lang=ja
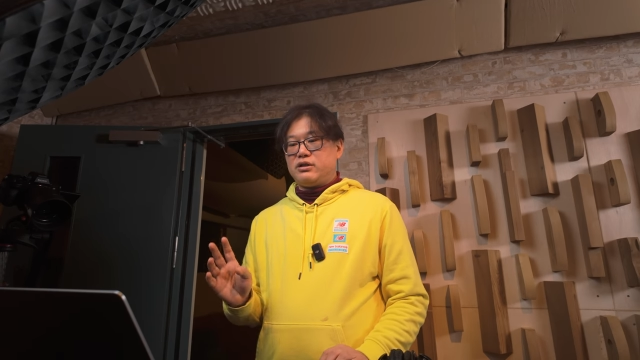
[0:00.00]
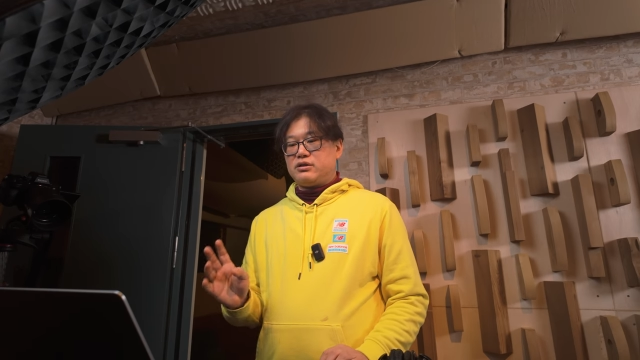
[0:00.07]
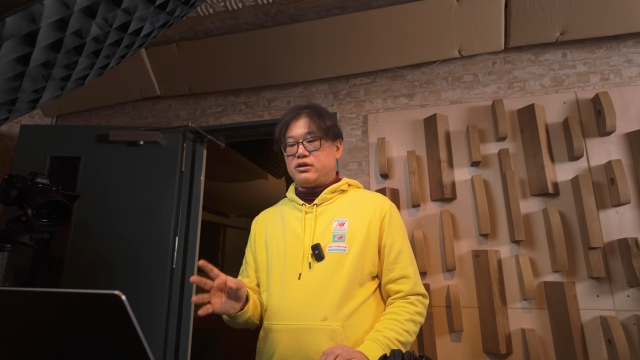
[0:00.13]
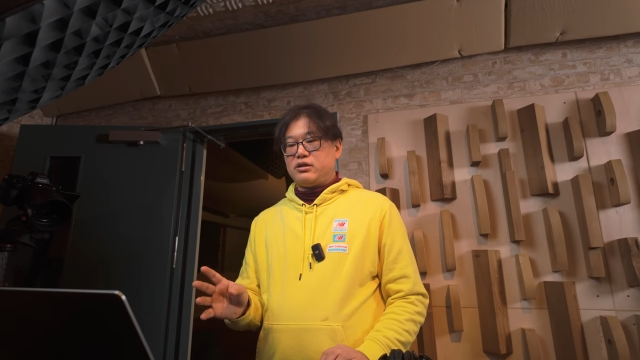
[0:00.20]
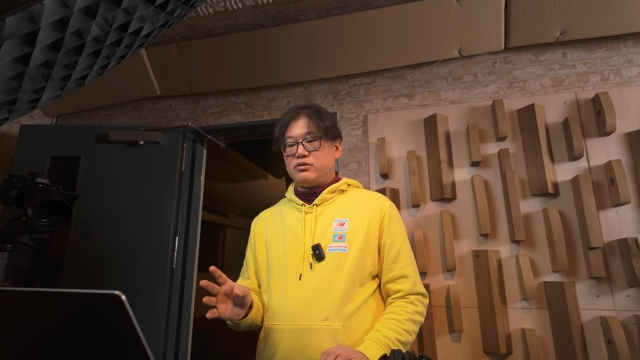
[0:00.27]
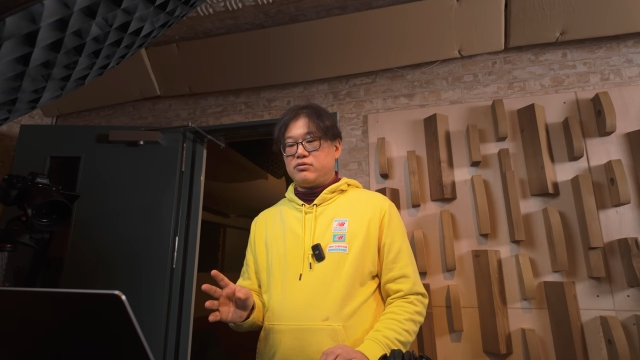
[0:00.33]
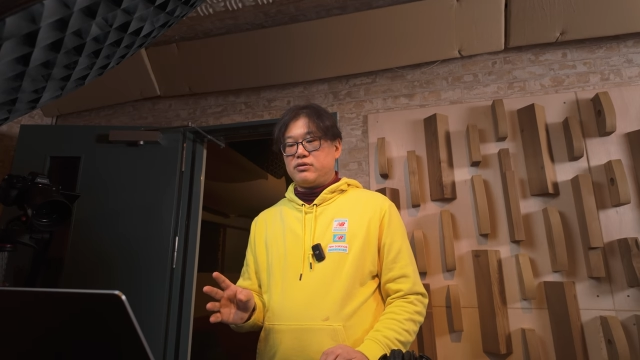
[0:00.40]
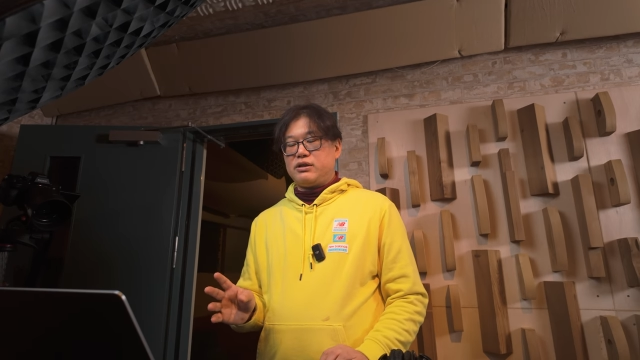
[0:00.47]

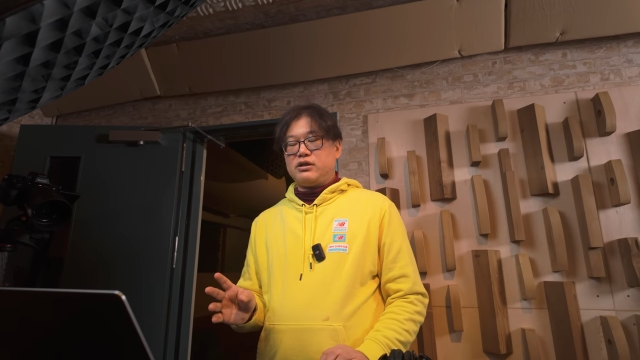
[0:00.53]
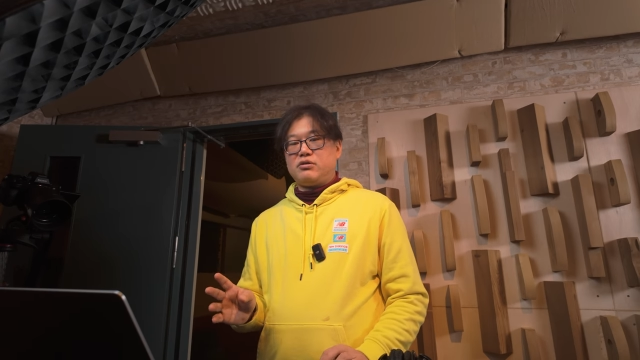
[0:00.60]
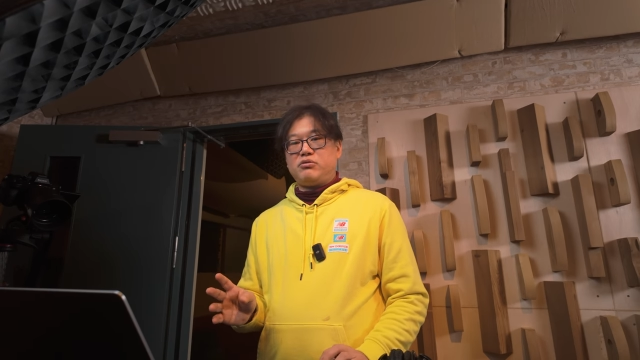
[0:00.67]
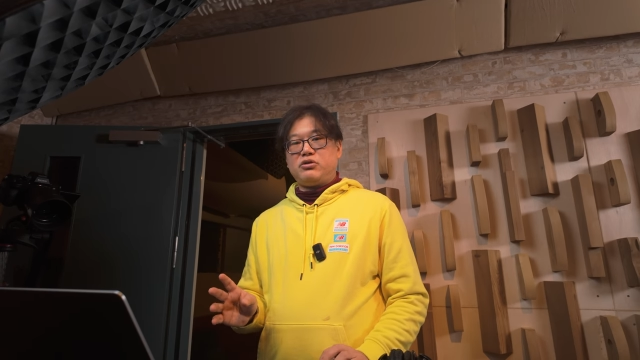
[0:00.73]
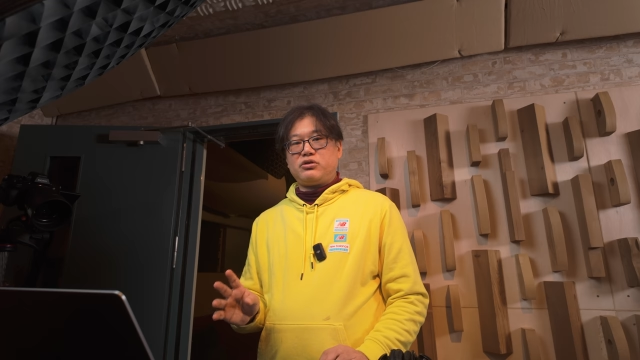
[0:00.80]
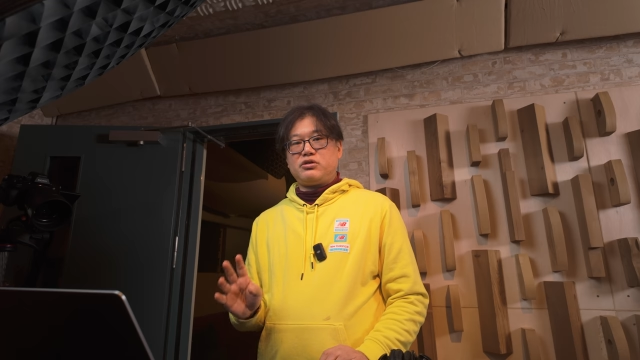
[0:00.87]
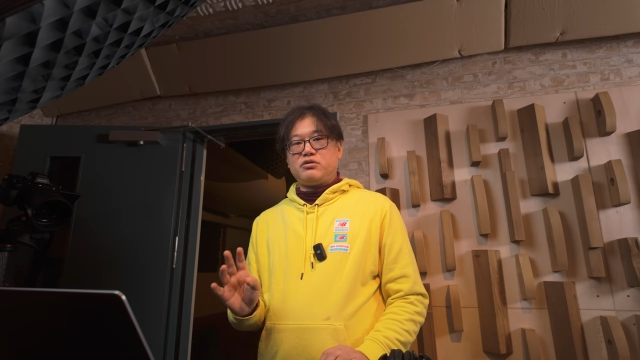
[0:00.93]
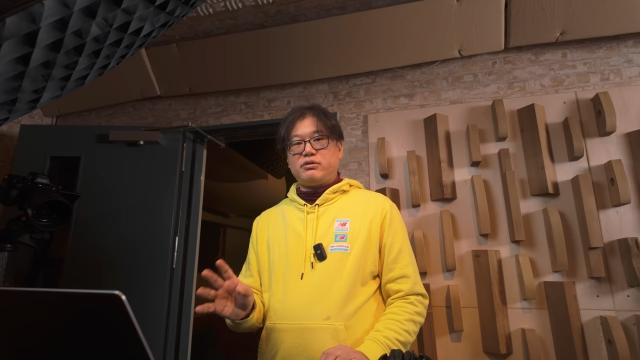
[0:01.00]
スタジオ1
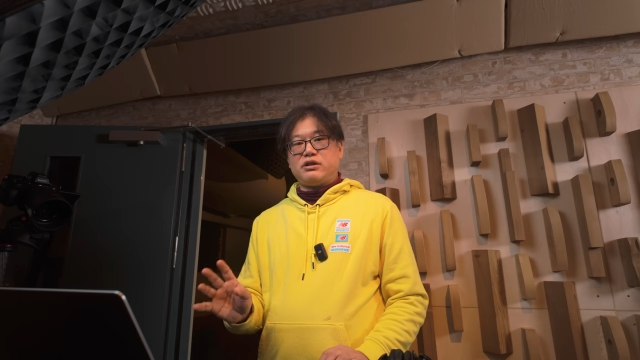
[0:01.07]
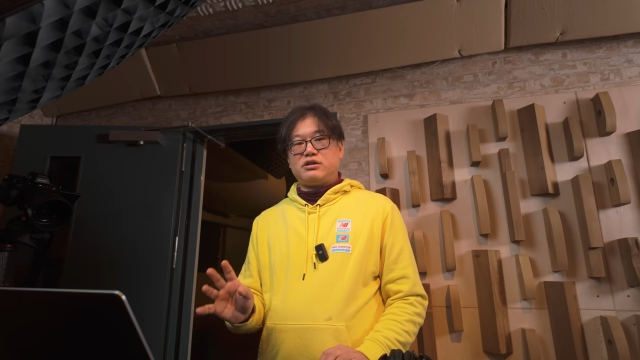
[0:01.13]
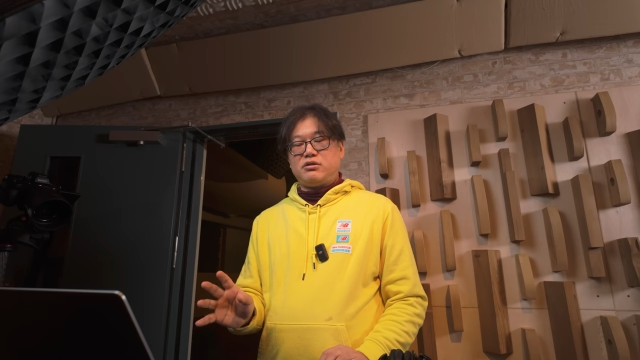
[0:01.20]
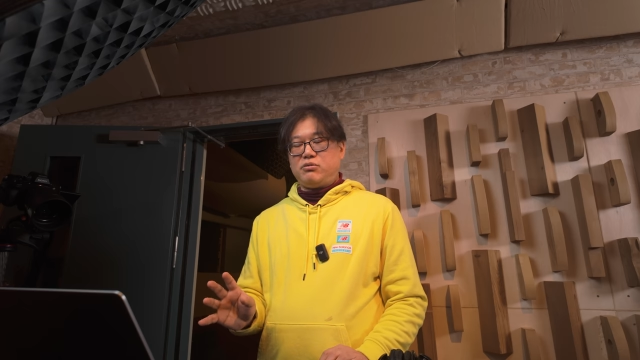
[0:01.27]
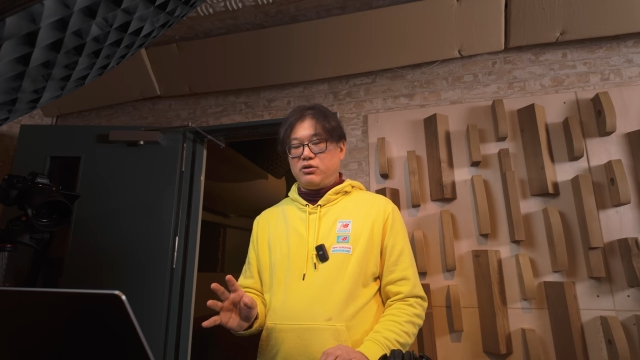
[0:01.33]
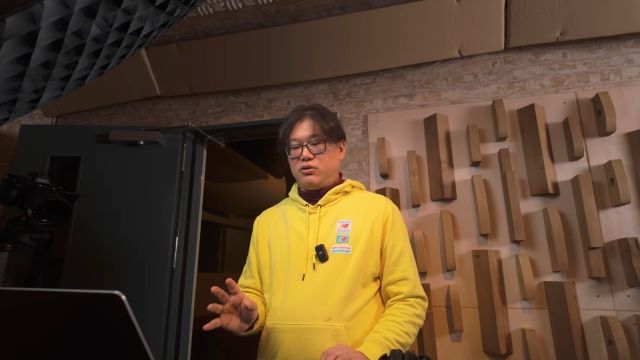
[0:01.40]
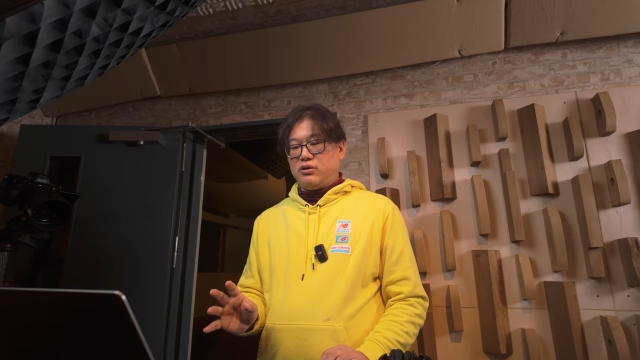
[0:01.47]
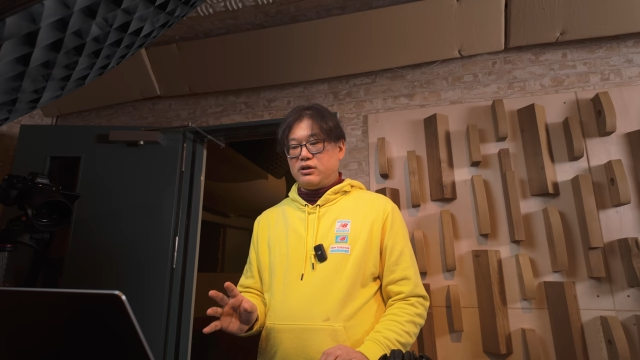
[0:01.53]
でも
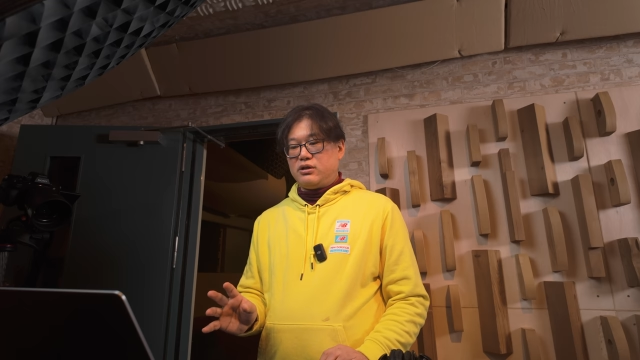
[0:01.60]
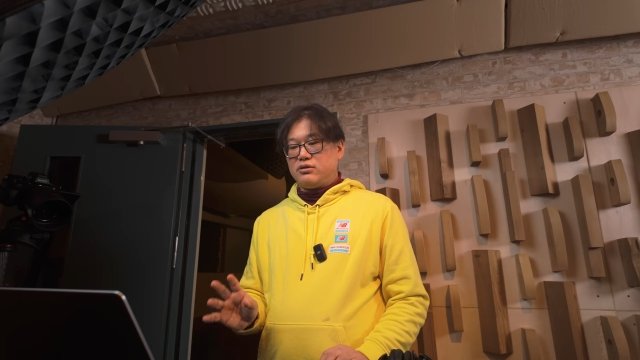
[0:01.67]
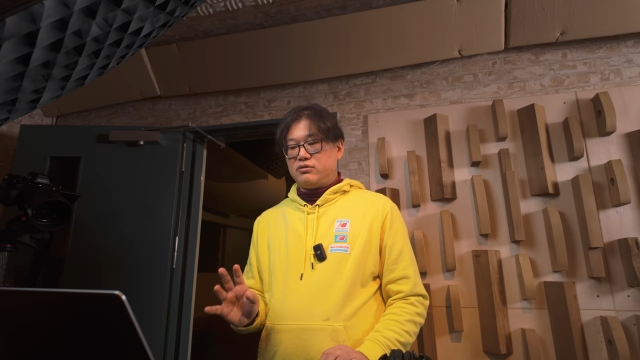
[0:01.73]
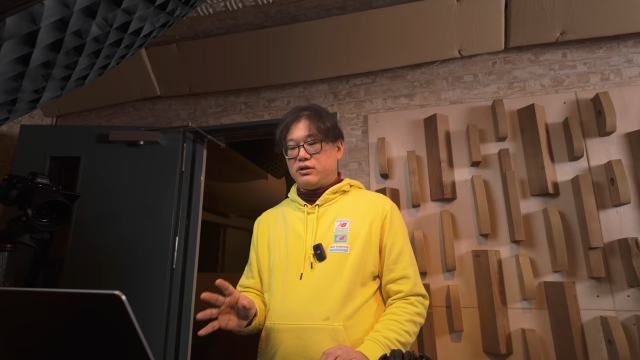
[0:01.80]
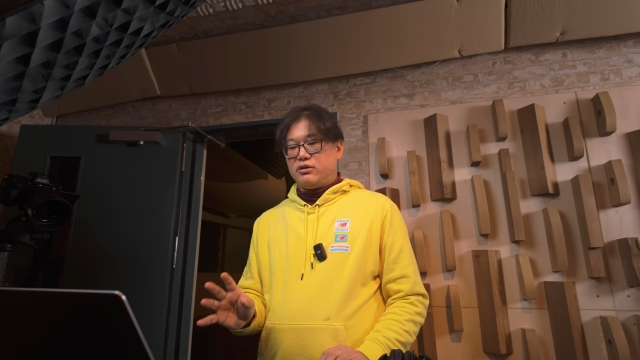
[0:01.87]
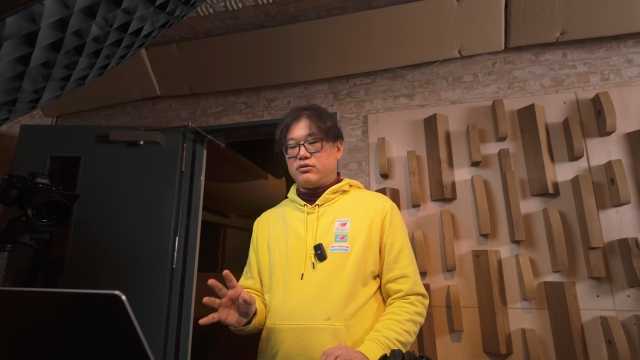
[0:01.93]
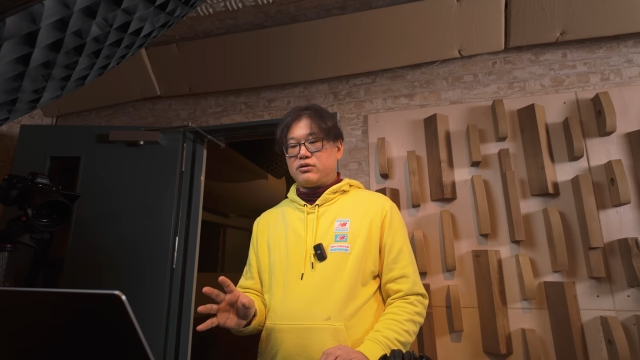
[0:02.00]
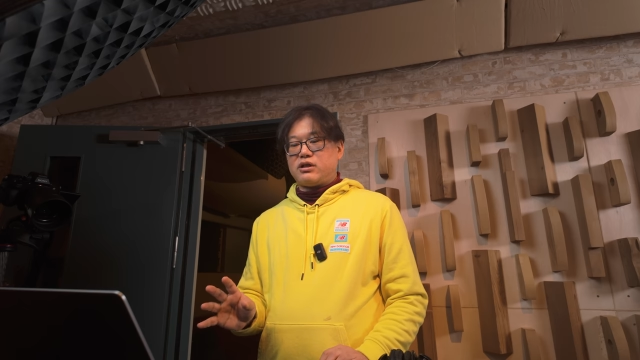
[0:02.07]
キューベースでも
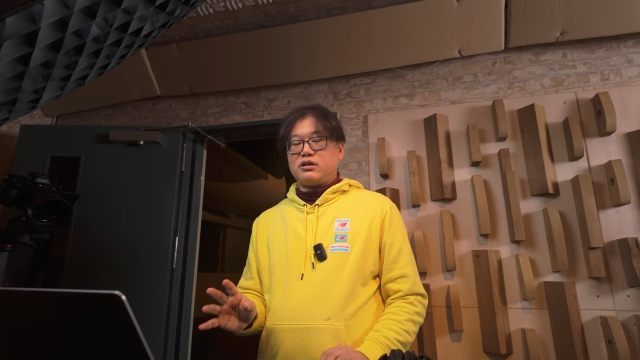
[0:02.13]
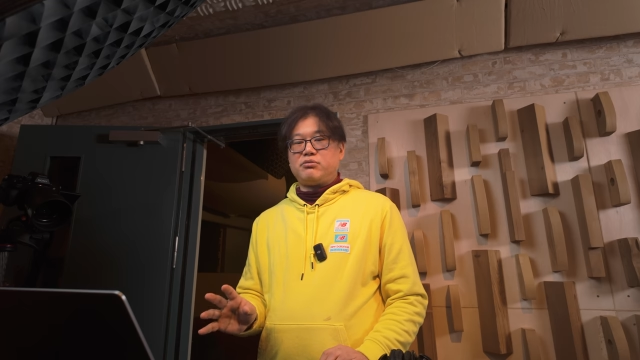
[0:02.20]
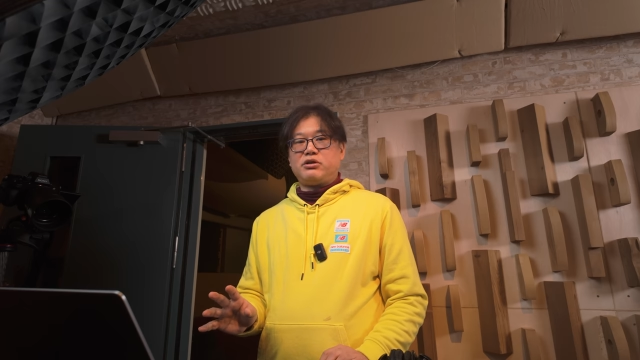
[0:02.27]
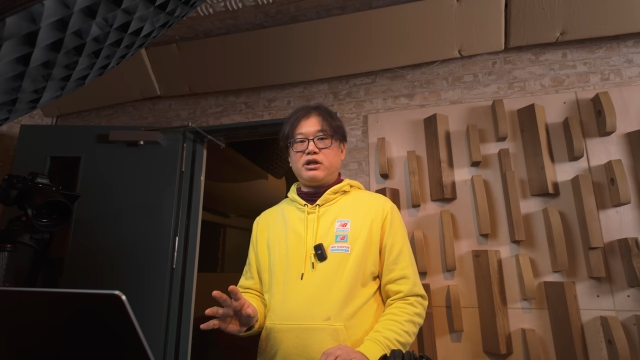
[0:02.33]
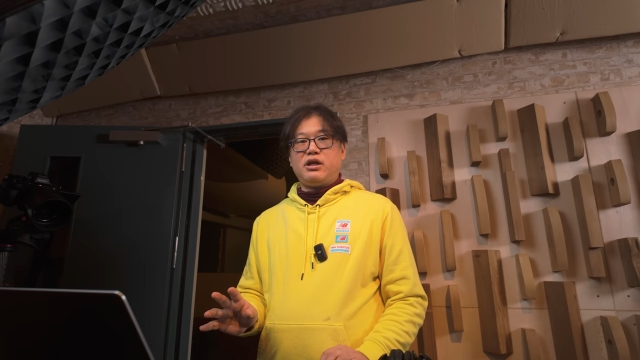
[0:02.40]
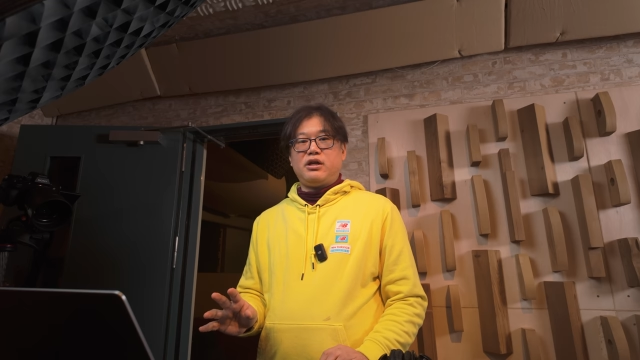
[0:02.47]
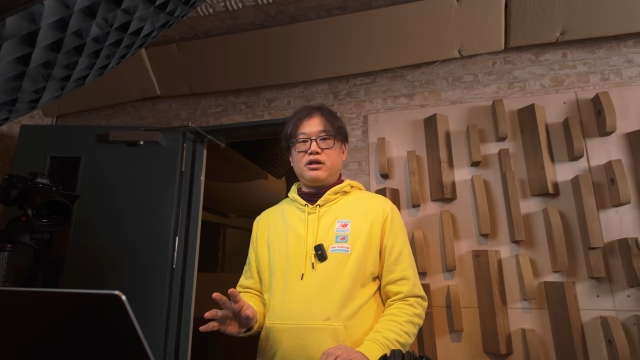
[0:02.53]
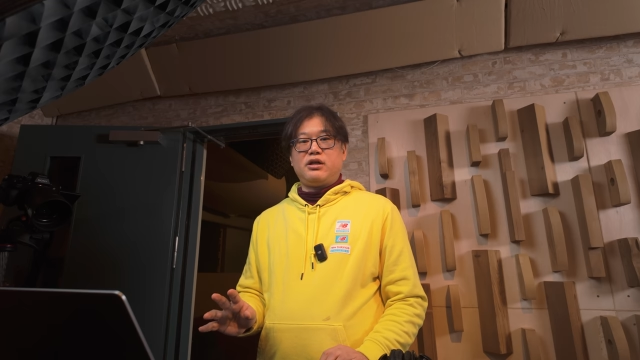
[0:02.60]
ネンドとかで
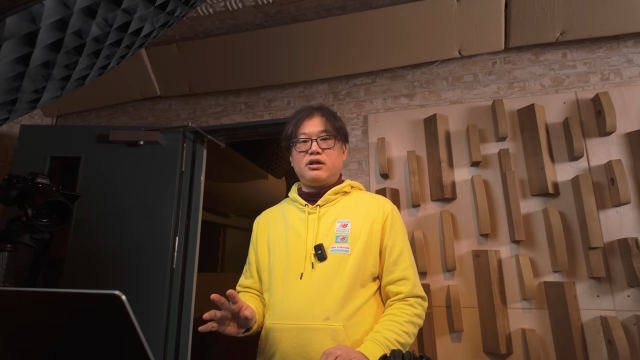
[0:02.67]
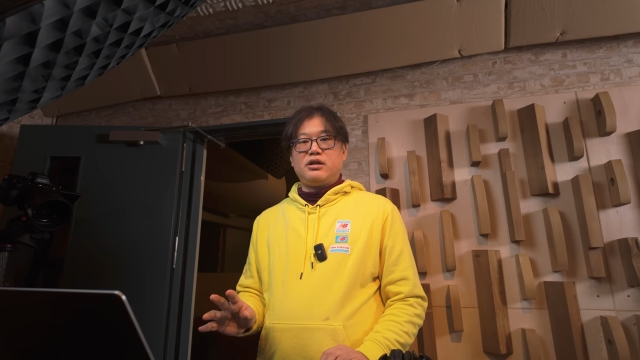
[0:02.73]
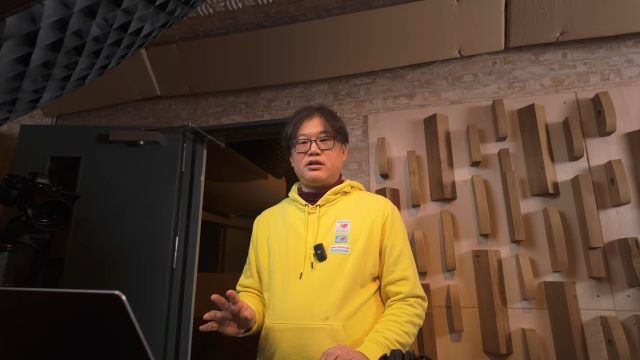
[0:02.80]
もね